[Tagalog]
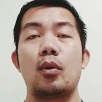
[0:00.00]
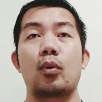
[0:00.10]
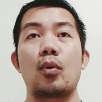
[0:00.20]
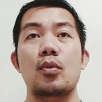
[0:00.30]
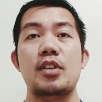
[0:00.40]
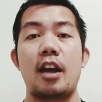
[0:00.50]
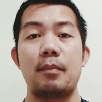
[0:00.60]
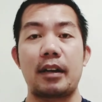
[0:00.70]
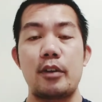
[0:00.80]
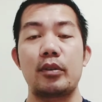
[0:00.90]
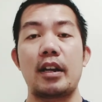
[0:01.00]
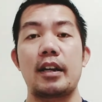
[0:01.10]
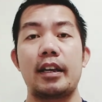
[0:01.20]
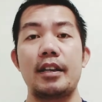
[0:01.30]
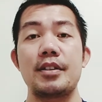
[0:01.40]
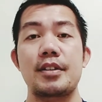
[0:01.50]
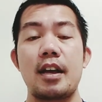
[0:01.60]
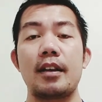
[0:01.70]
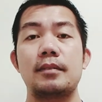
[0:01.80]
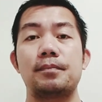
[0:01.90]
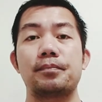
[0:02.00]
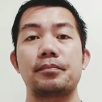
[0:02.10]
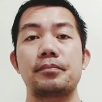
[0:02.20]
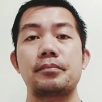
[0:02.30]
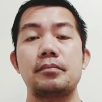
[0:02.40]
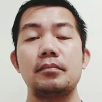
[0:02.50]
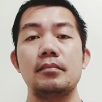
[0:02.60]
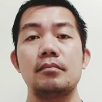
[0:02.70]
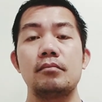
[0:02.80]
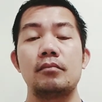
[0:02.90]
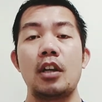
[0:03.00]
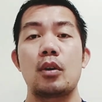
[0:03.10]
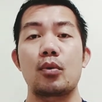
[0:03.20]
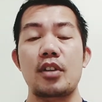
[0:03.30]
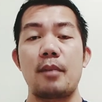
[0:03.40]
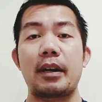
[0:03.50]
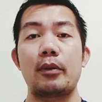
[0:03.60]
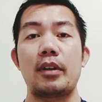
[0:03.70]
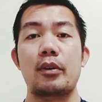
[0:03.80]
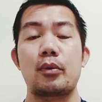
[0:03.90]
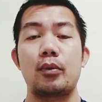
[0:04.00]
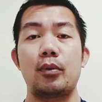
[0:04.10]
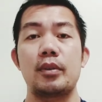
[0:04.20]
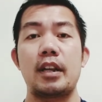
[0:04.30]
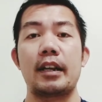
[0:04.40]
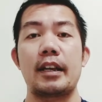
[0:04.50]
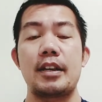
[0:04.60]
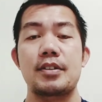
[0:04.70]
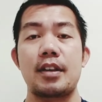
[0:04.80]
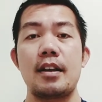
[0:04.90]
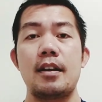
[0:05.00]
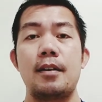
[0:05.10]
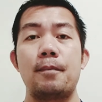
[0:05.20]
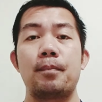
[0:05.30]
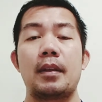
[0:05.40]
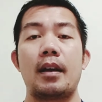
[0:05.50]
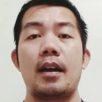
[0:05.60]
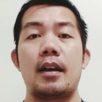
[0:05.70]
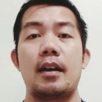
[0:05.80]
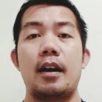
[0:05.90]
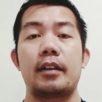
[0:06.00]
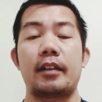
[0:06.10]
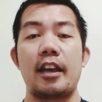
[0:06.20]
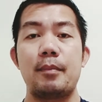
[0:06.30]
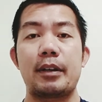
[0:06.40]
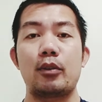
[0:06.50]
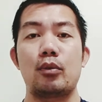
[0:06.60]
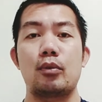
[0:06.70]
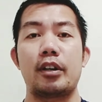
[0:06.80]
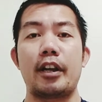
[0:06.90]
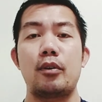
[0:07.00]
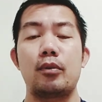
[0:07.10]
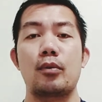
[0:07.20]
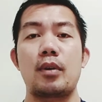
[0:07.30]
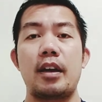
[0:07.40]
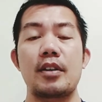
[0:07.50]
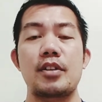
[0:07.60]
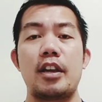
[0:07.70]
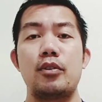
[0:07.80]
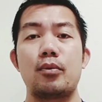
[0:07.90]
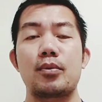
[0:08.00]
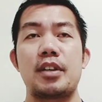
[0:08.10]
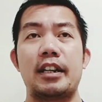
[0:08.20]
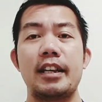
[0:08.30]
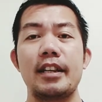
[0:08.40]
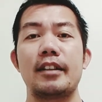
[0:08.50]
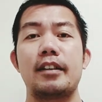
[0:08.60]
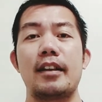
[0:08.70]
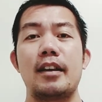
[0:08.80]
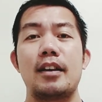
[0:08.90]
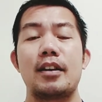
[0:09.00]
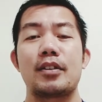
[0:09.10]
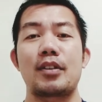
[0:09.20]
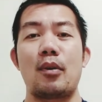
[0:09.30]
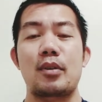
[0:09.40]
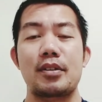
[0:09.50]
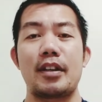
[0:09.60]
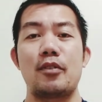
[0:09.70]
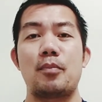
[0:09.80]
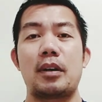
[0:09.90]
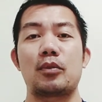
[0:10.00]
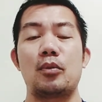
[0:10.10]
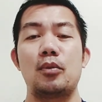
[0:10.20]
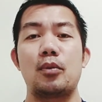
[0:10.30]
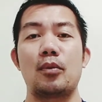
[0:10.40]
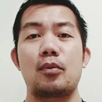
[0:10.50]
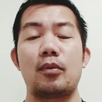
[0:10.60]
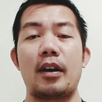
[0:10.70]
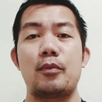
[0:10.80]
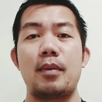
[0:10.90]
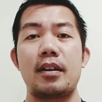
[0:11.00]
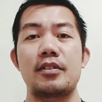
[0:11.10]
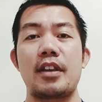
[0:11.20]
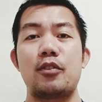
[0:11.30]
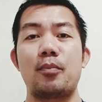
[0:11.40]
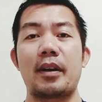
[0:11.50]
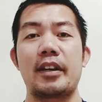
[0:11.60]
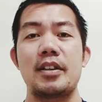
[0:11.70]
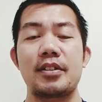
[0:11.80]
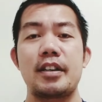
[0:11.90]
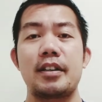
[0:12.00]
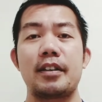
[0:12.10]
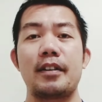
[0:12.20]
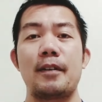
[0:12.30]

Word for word: kung saan man kayo na nag-iisa, kung saan man kayo naroroon na nag-iisa, at tahimik yung lugar na yon o kaya sa inyong silid, sa oras na inyong pagtulog o kung ano man sa inyong pagising,